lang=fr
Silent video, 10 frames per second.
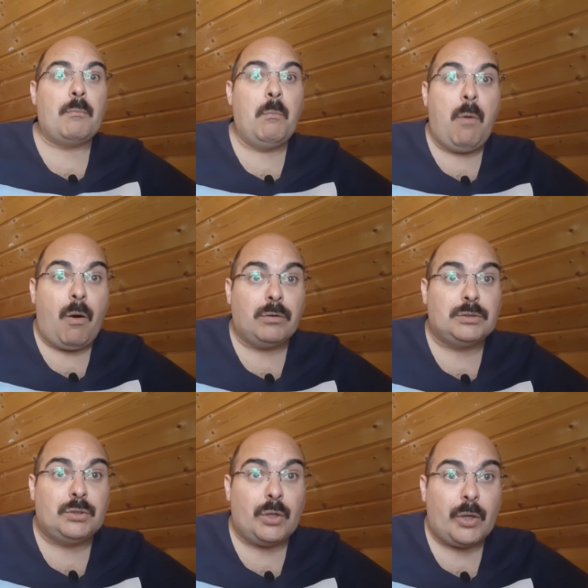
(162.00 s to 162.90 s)
Mon
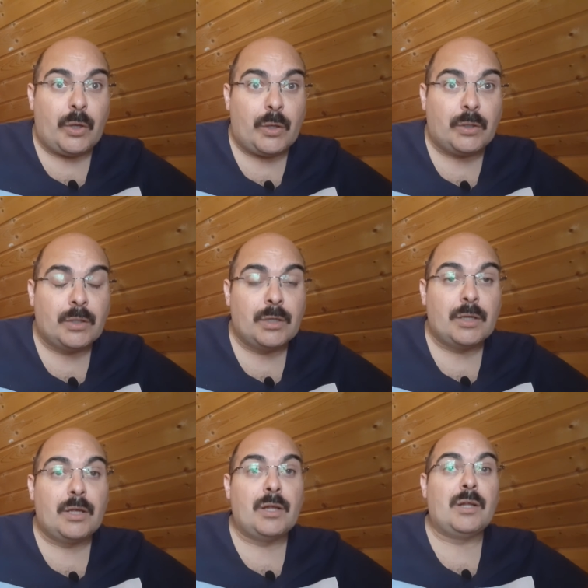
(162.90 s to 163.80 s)
Dieu!
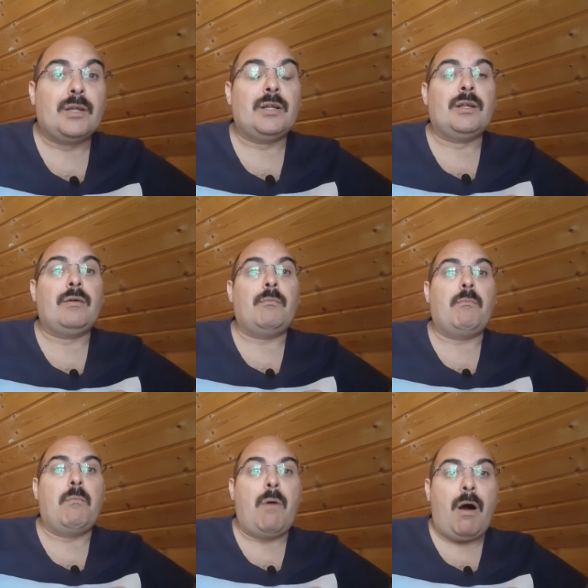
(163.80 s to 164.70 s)

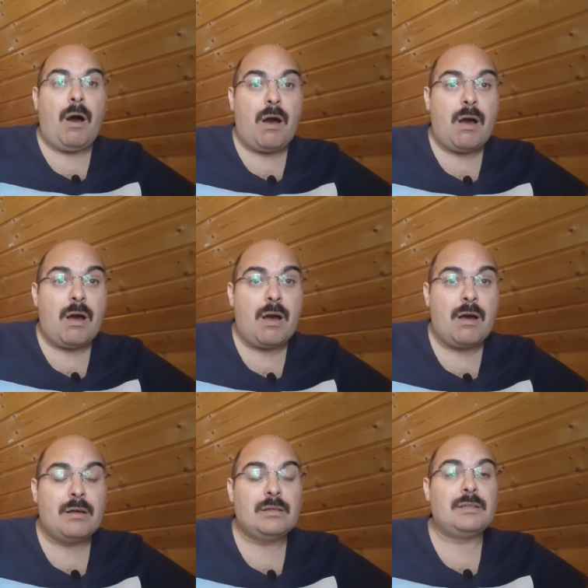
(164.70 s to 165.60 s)

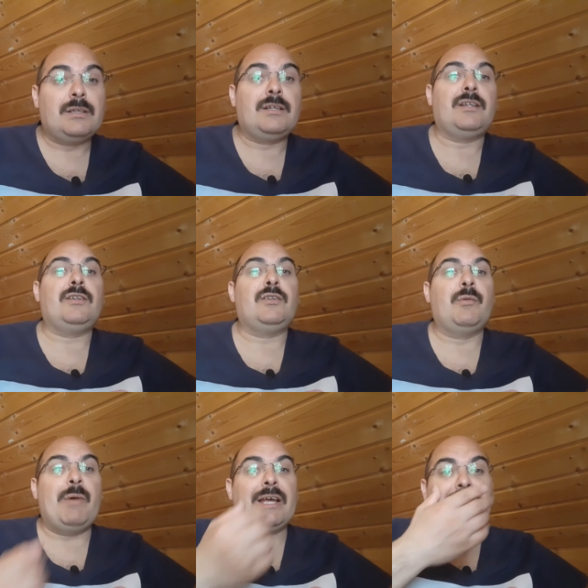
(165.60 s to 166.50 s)
Mon! Le
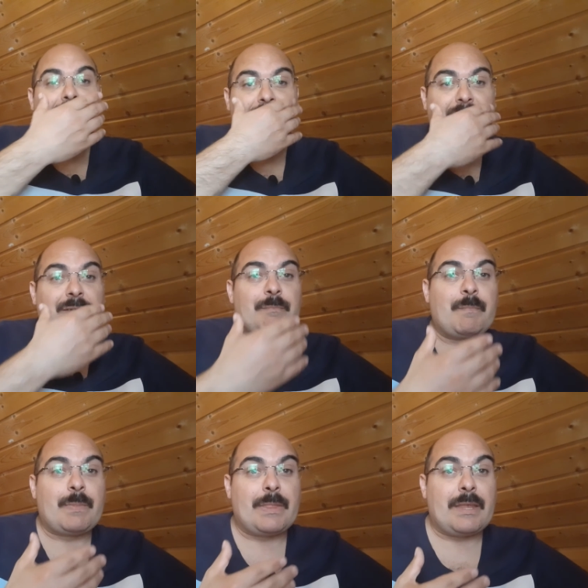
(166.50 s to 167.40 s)
mec, il dit, et
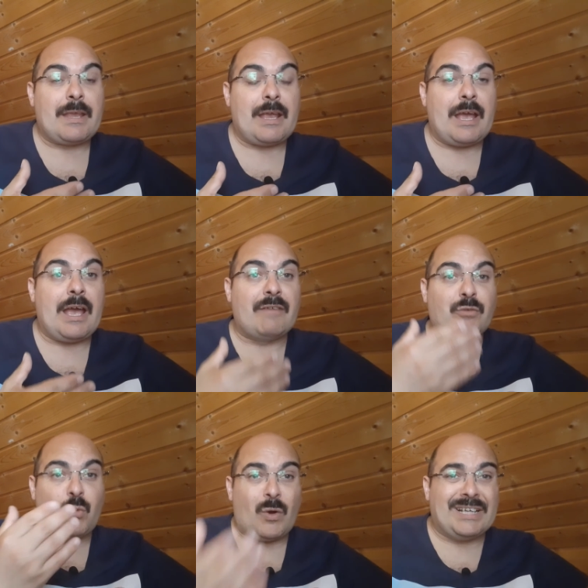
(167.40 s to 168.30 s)
eh,
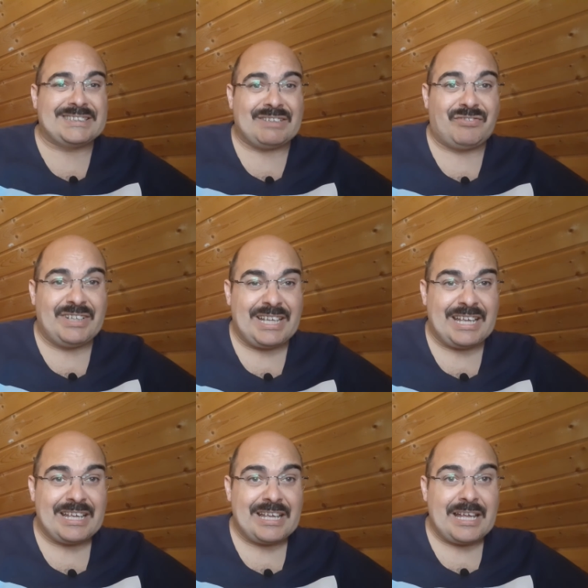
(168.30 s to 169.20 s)
vous croyez que c'est
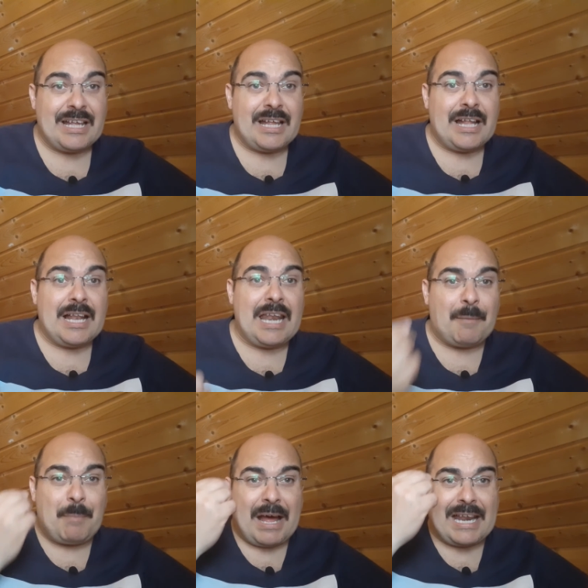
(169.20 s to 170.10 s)
fini?
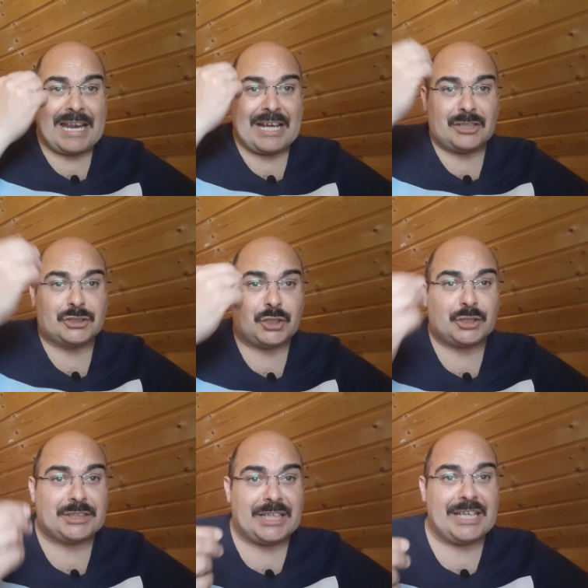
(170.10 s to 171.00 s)
La balle, elle est
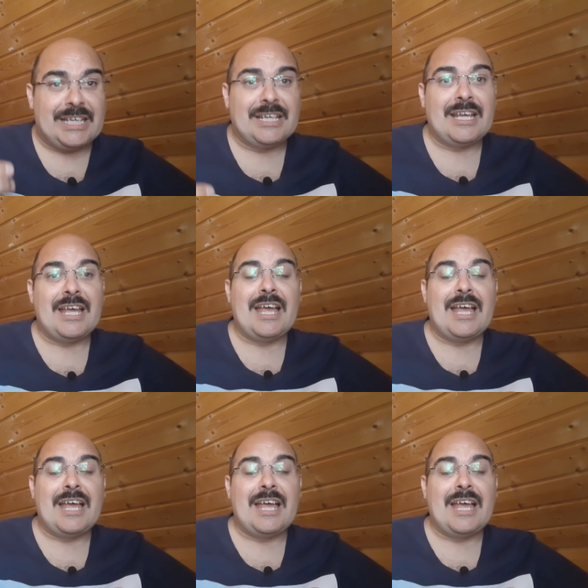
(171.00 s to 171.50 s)
ressortie.